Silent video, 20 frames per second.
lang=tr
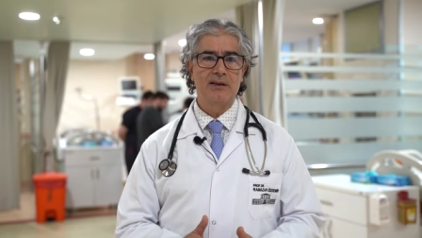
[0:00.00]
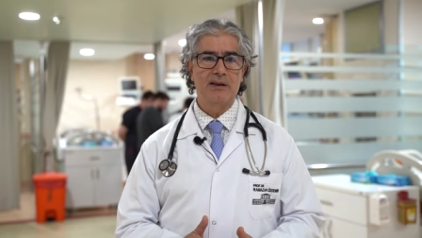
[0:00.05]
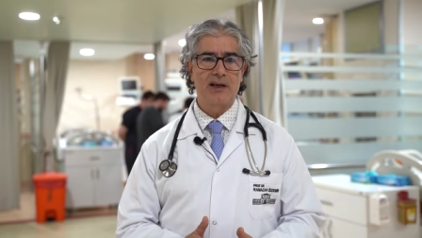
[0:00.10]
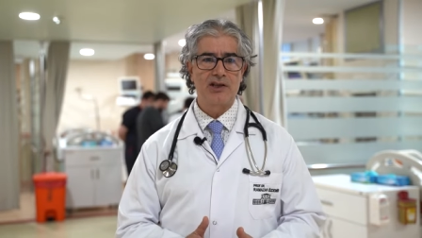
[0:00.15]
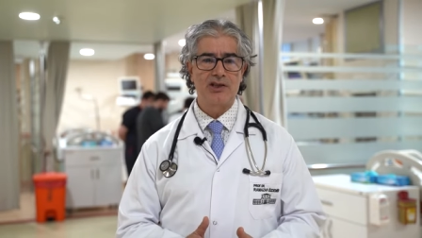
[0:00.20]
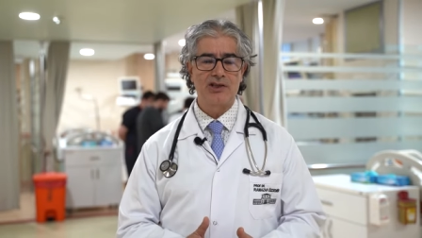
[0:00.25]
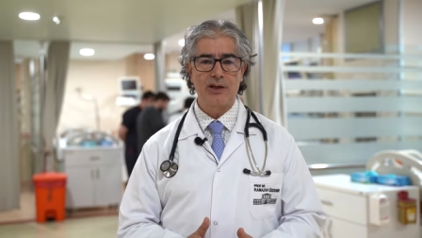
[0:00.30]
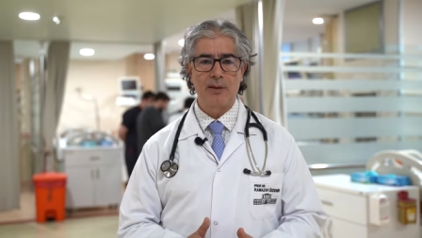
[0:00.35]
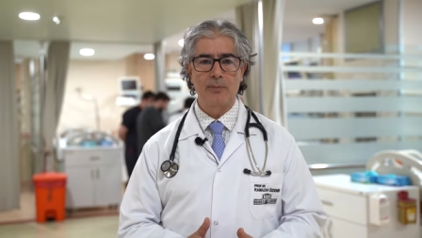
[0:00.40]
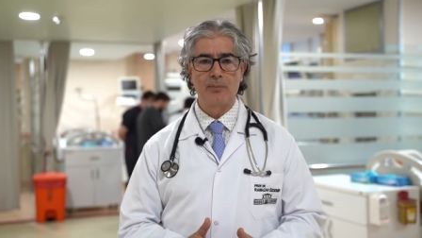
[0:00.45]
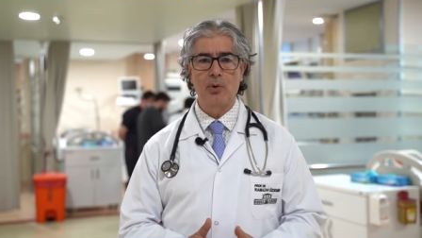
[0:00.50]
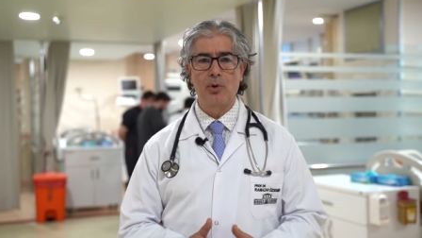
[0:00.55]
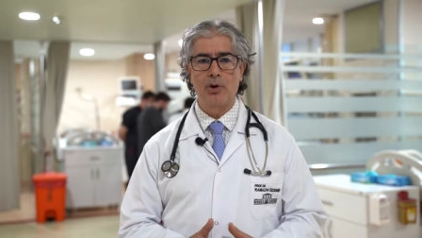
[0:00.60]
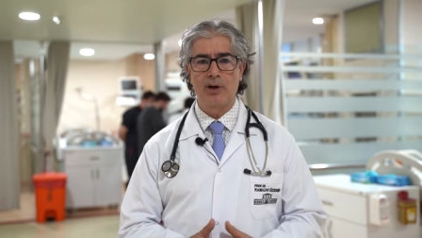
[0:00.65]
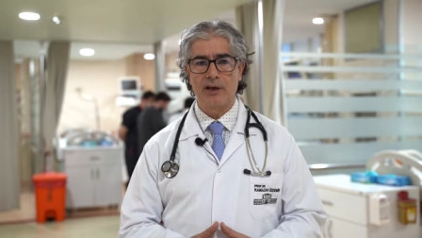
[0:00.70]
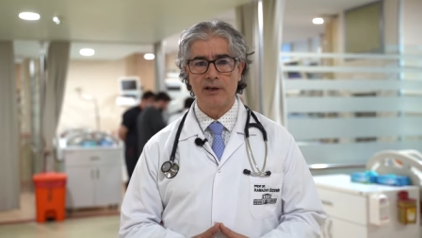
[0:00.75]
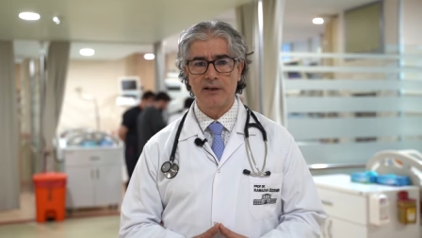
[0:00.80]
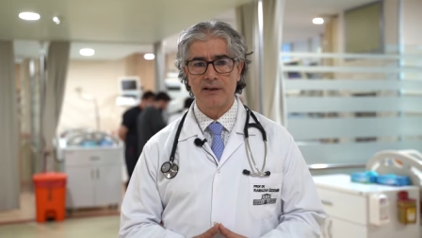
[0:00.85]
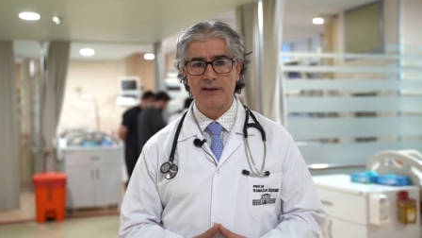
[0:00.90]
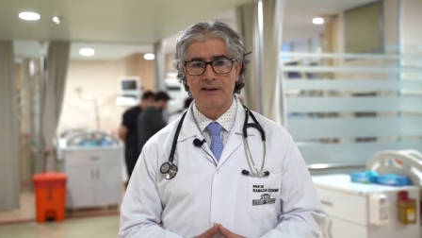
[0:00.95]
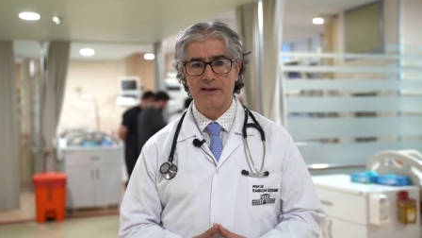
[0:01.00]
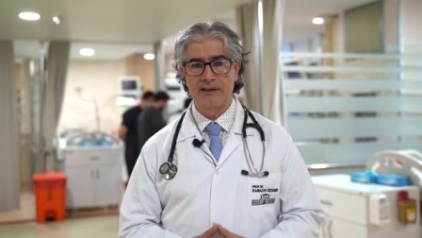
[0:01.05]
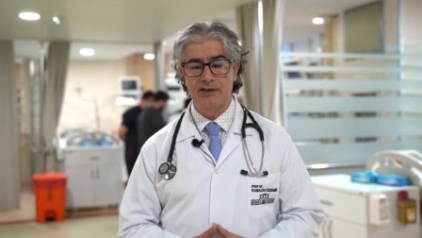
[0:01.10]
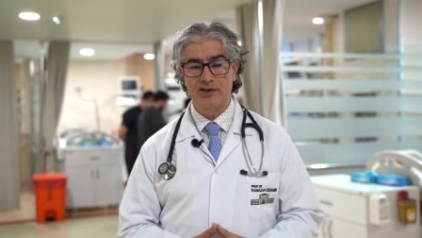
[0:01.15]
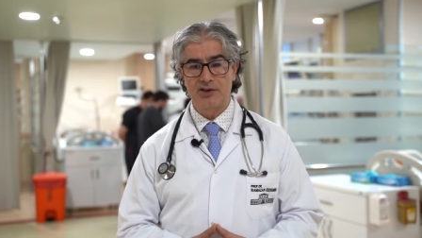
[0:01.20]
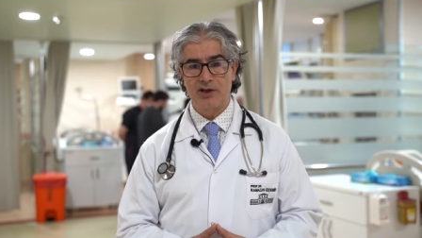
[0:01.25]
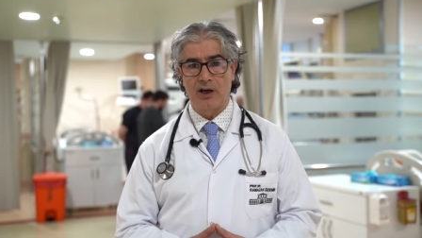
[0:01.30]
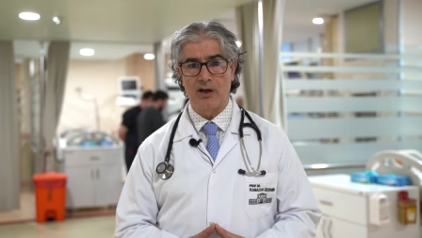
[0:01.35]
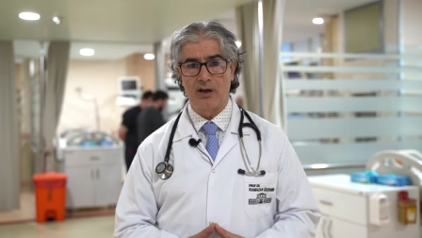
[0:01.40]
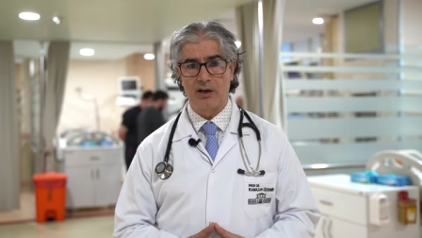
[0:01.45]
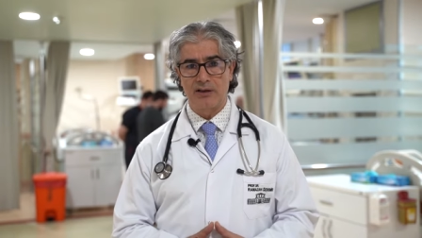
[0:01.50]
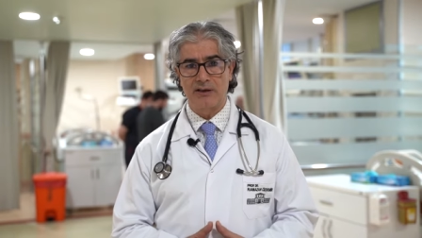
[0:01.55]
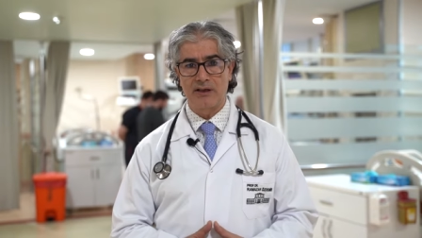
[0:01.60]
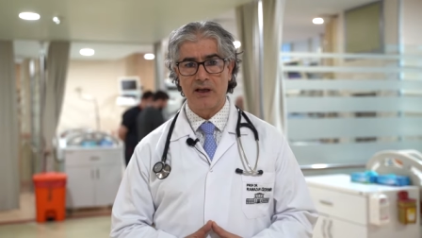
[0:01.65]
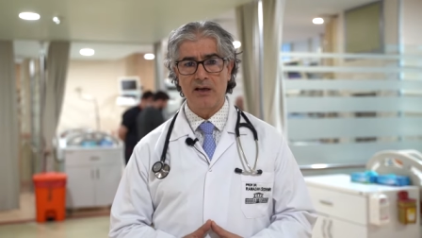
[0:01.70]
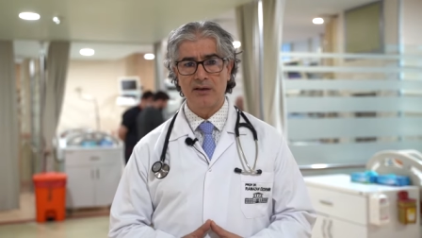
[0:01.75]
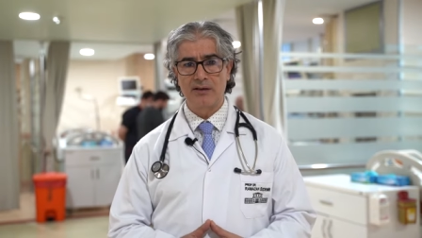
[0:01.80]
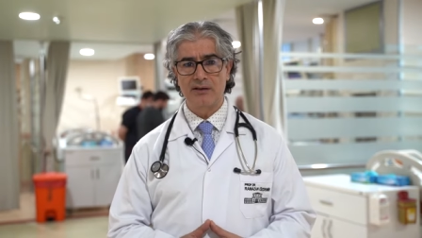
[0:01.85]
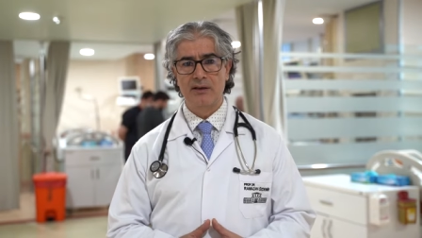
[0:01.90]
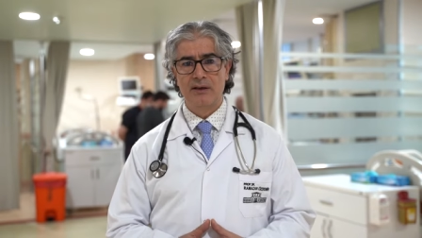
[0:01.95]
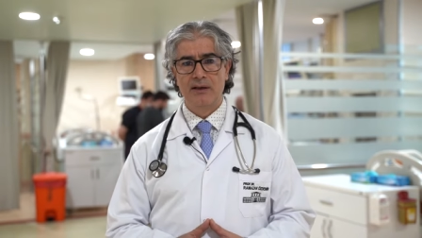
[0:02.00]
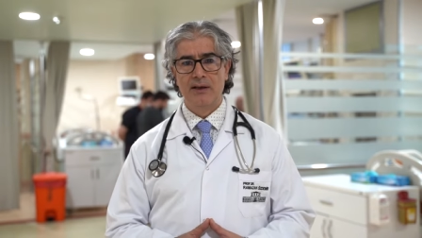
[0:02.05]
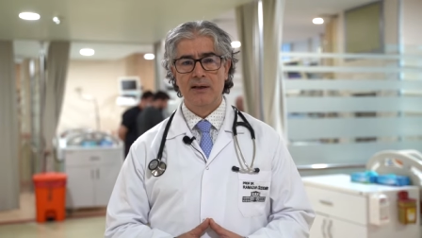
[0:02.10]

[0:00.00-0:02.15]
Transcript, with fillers: kireçlenme oranı gittikçe artar.